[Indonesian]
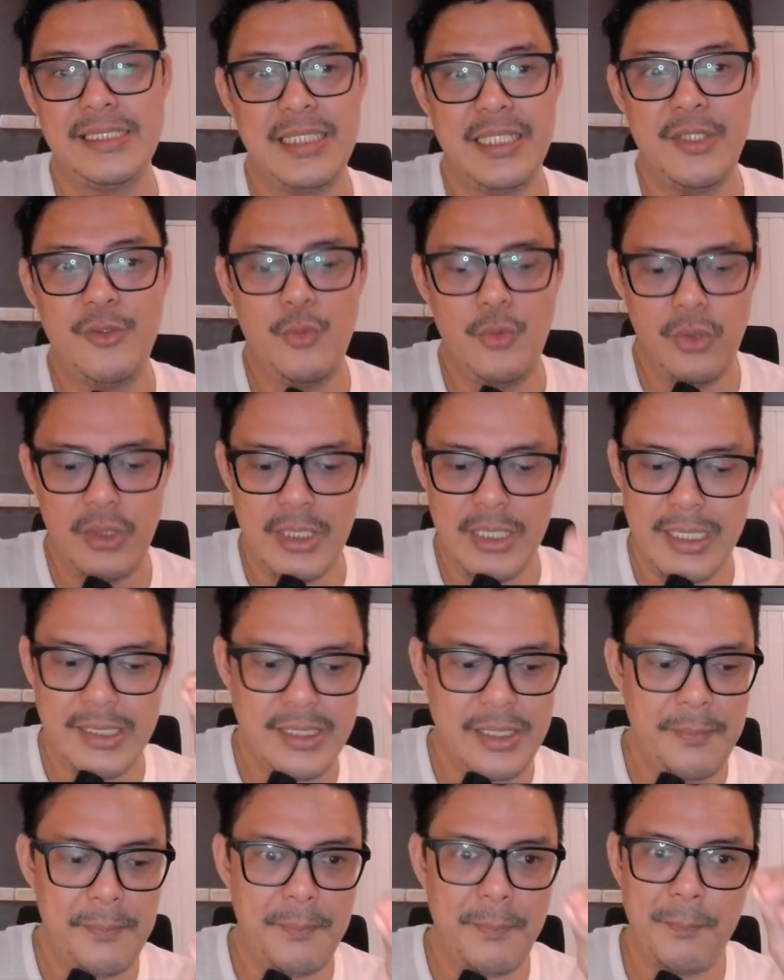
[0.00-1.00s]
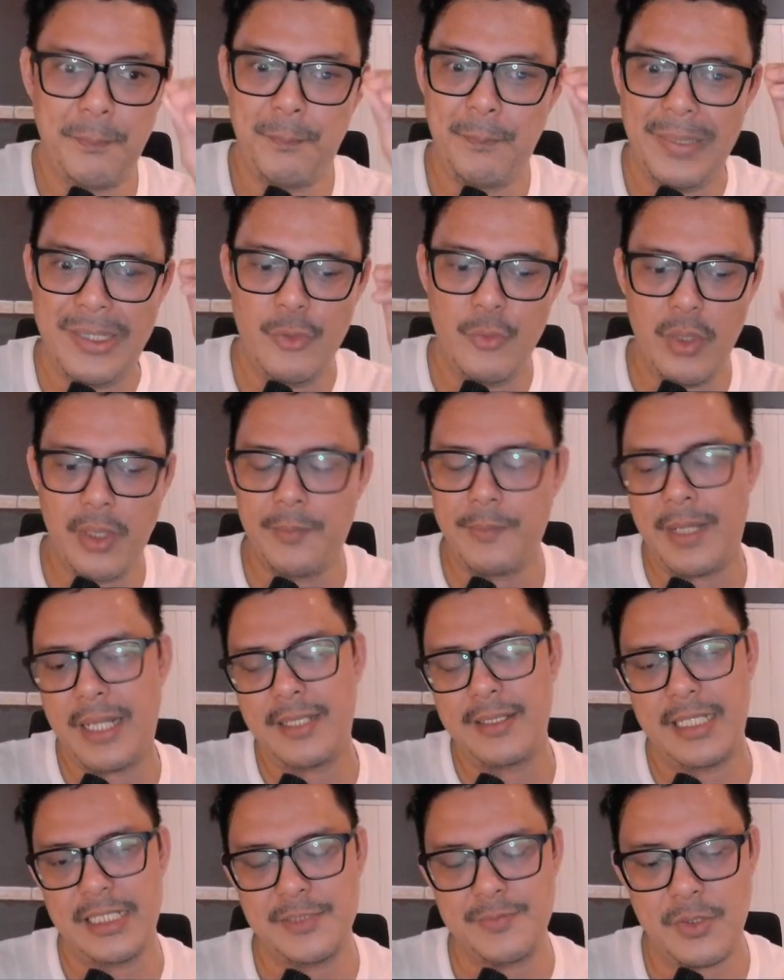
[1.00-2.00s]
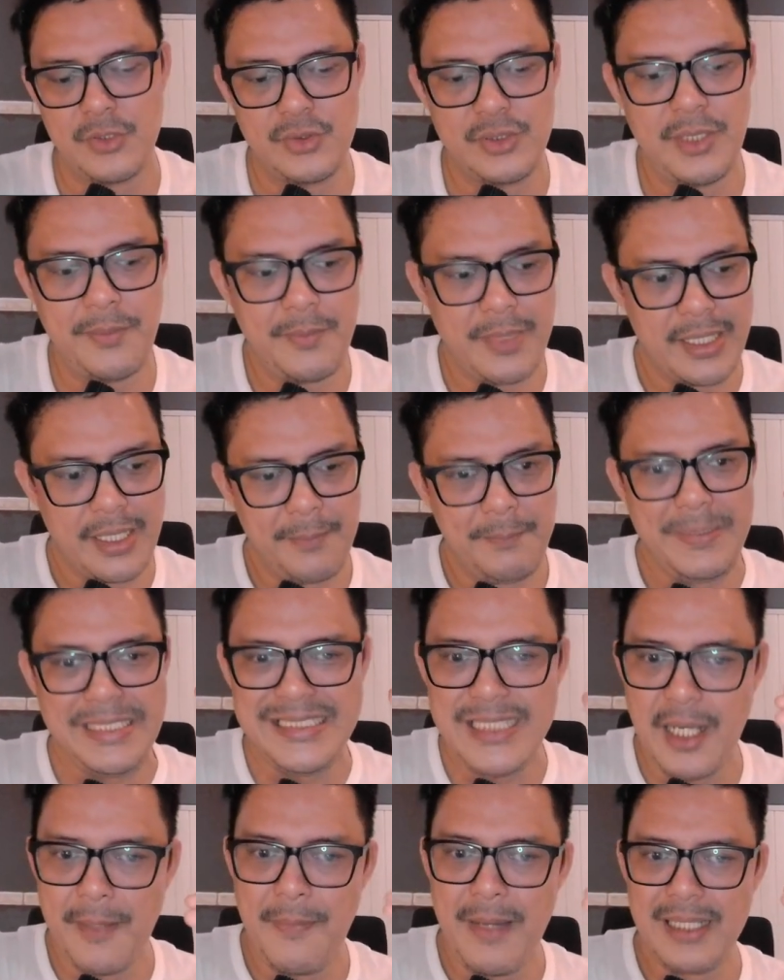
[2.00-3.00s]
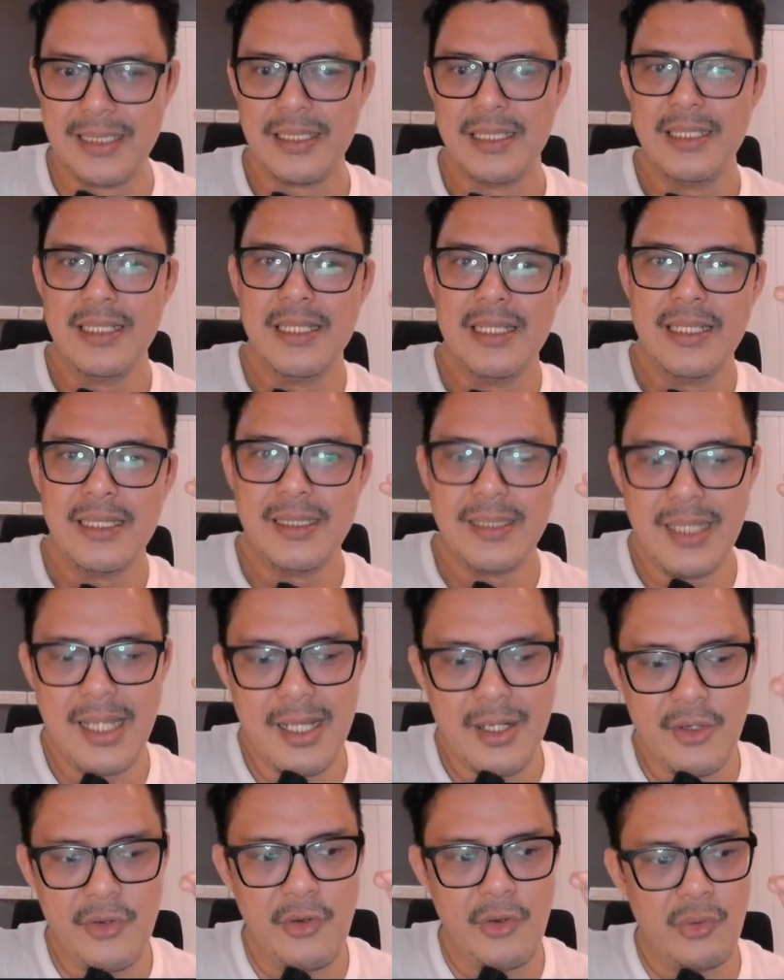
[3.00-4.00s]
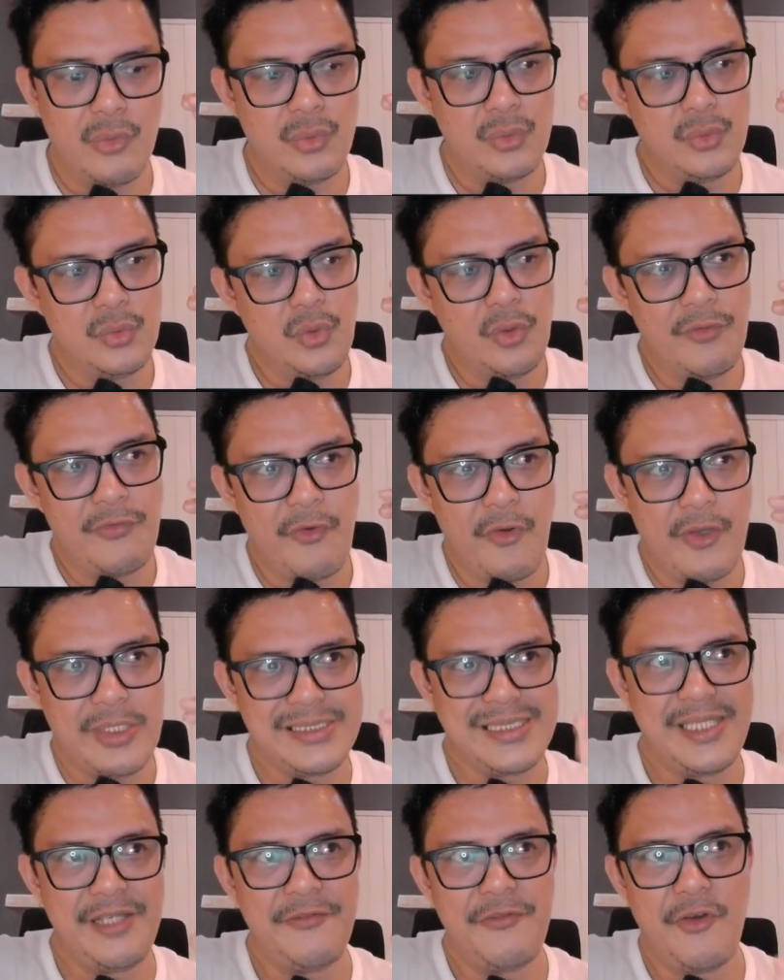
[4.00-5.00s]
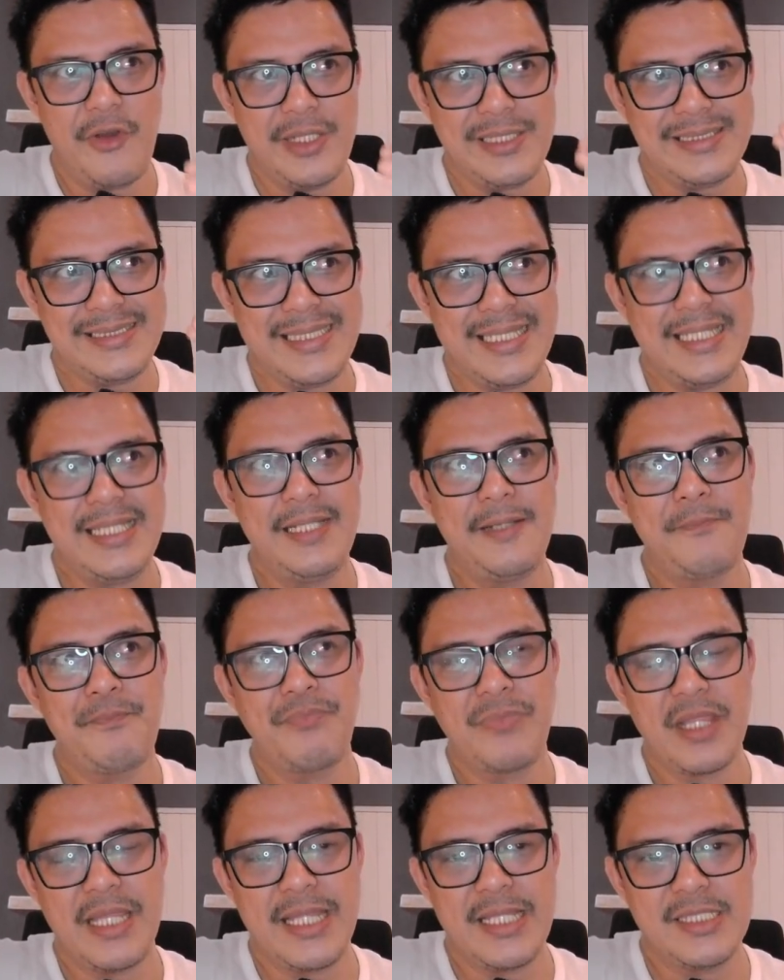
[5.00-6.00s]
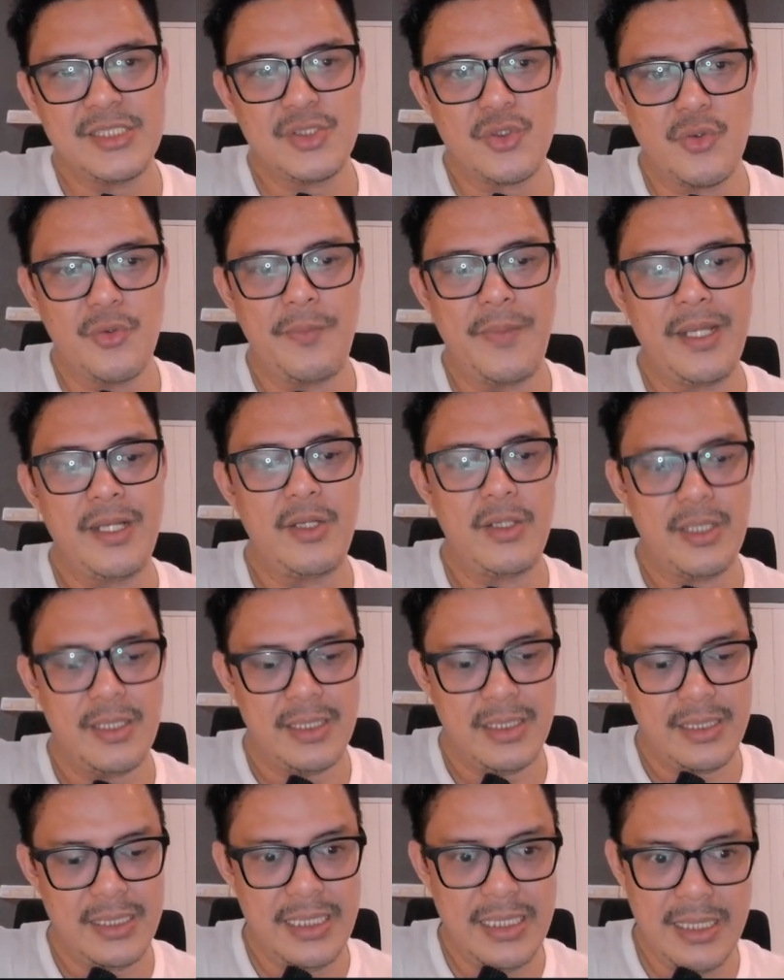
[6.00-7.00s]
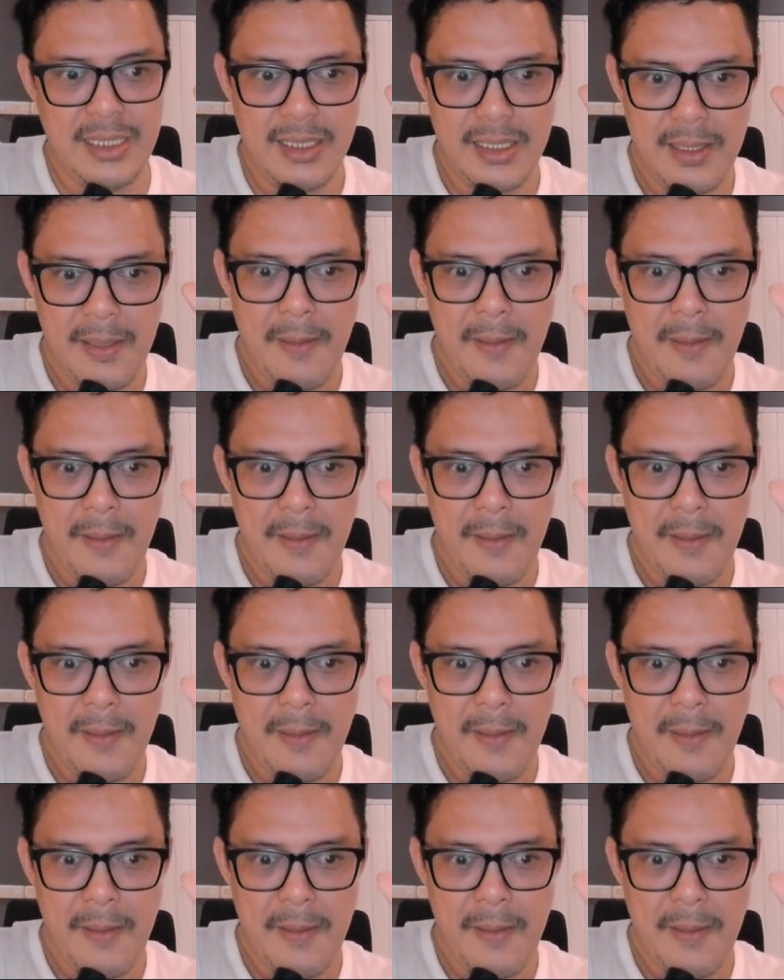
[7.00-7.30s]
Ini gue ngeliat nih penuhi main guys. Maksudnya mereka bijak banget naro untuk voicing voicing instrumen di